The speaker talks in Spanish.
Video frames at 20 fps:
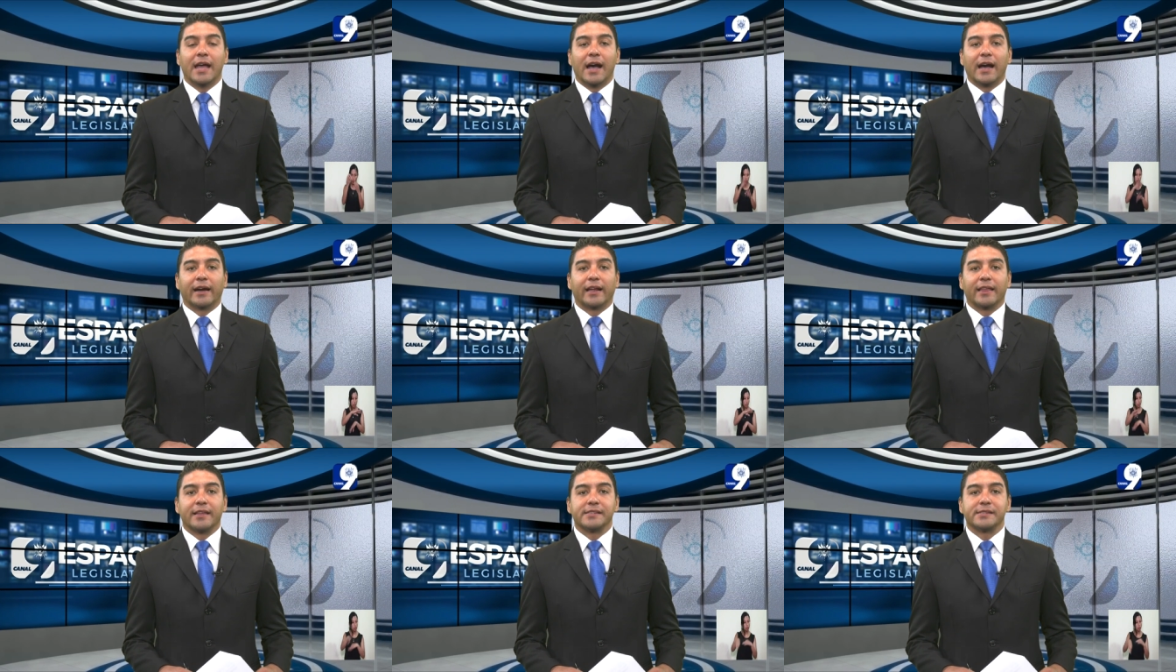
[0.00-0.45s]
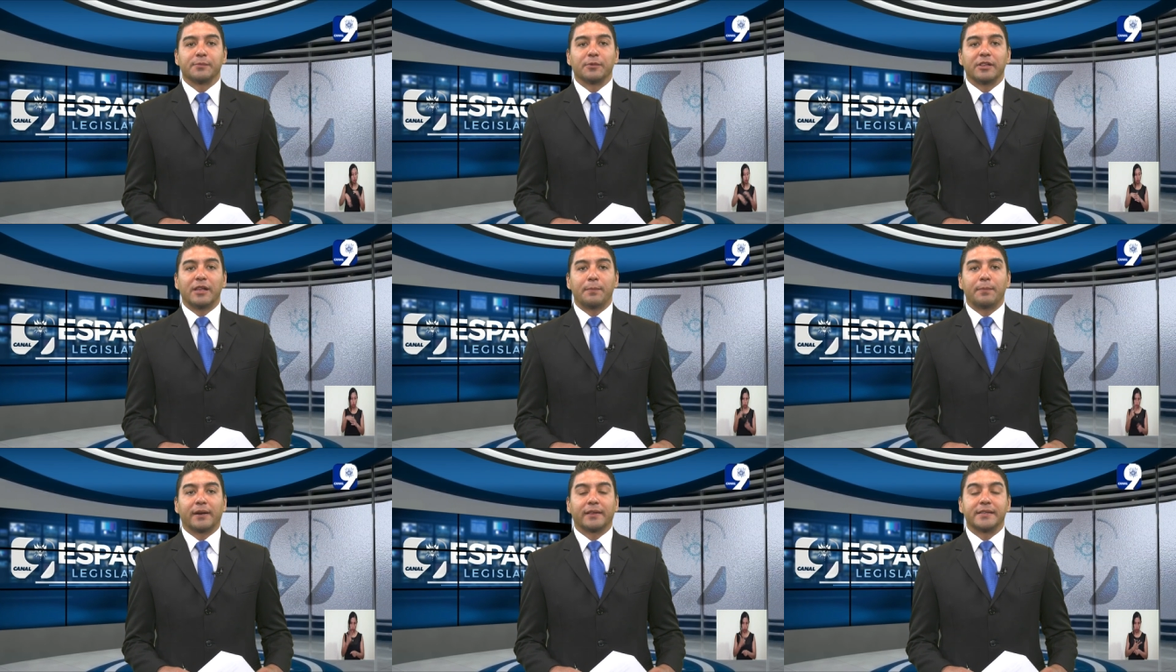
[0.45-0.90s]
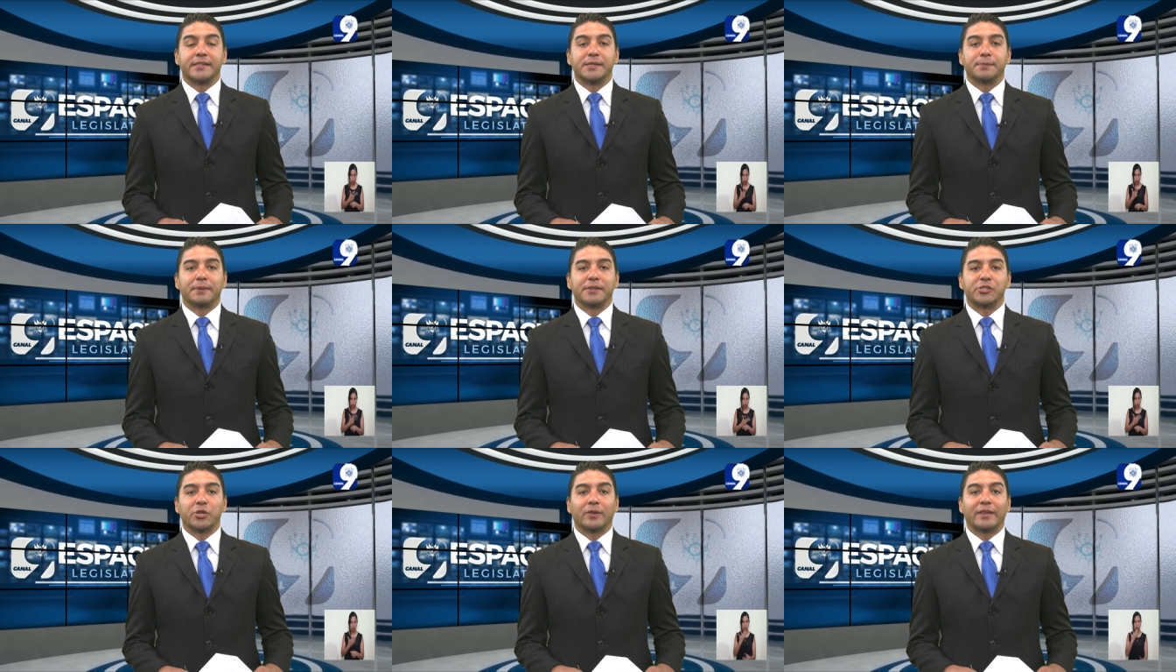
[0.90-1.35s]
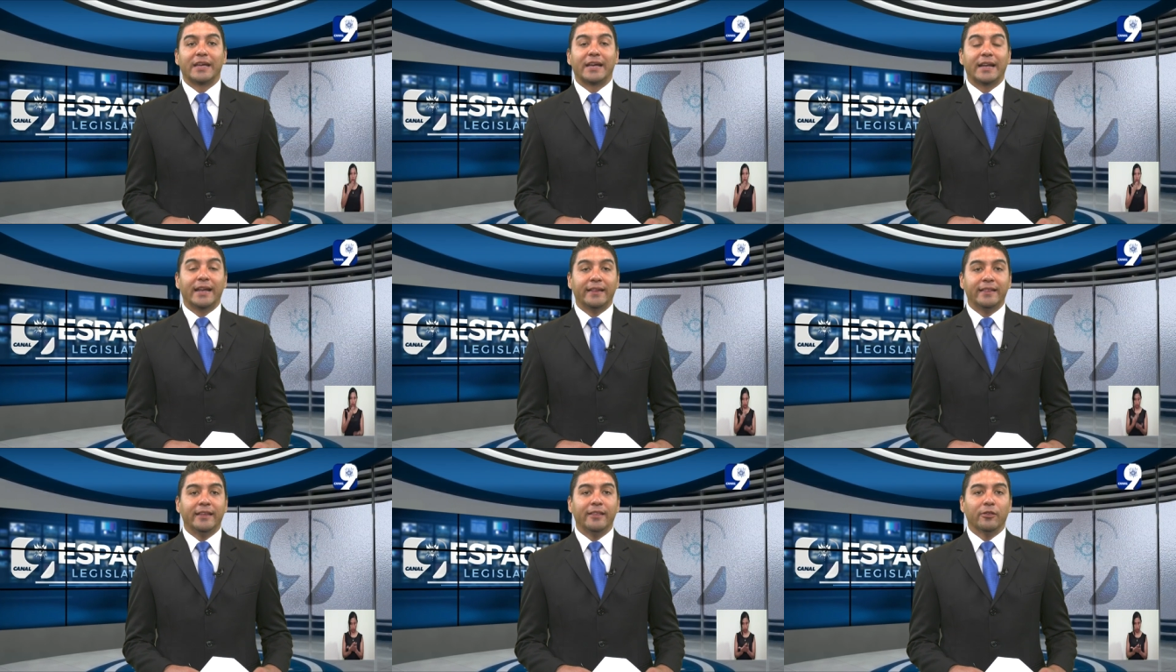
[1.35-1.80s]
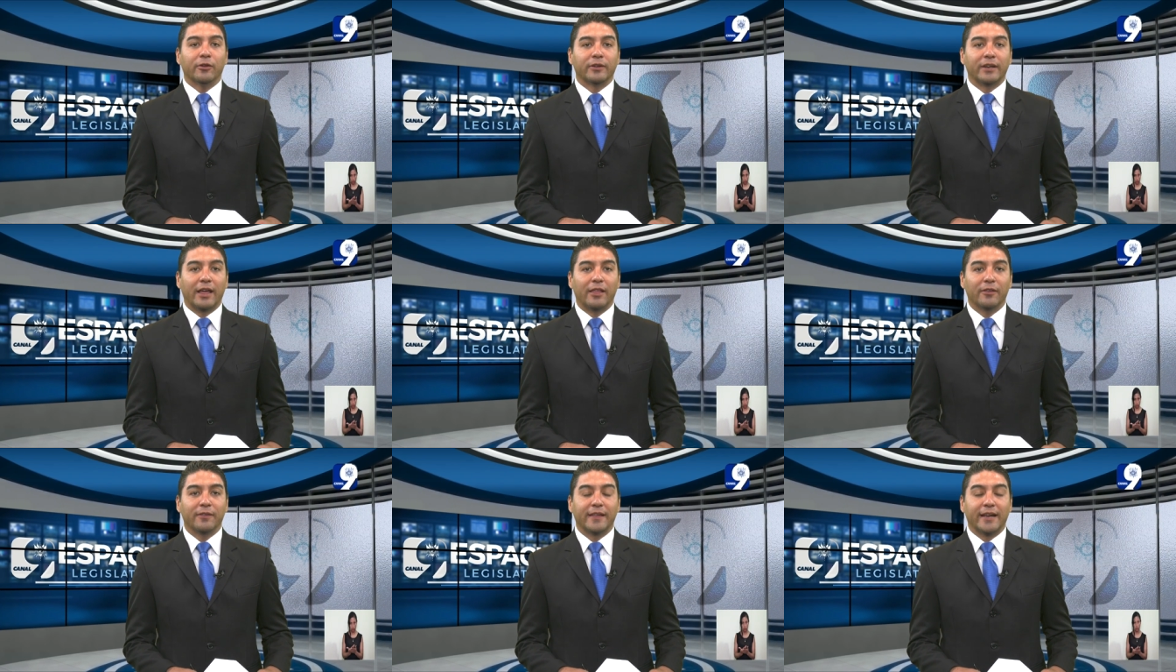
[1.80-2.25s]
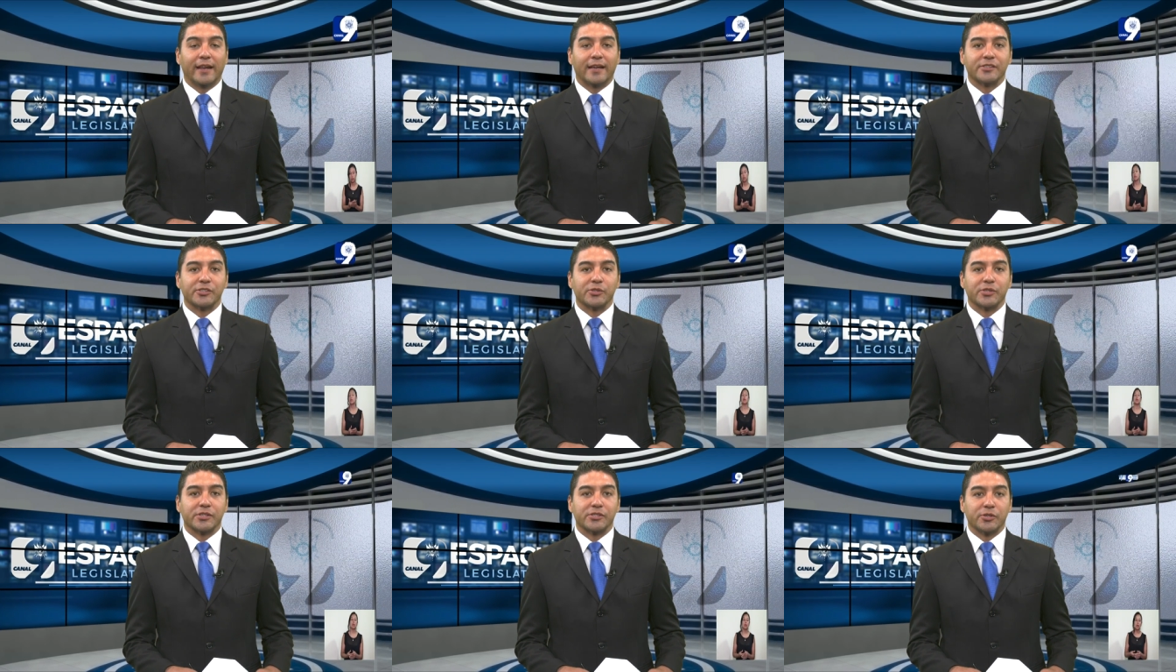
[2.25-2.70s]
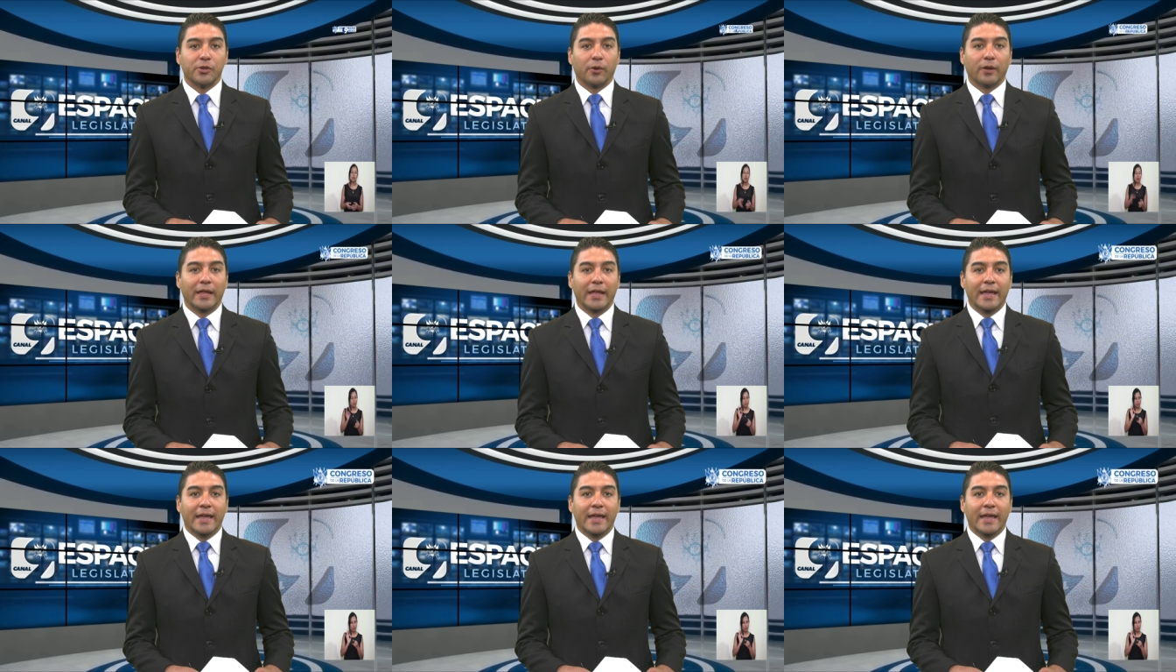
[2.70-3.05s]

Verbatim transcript: Agradecemos la participación de Glendy Donado de la Asociación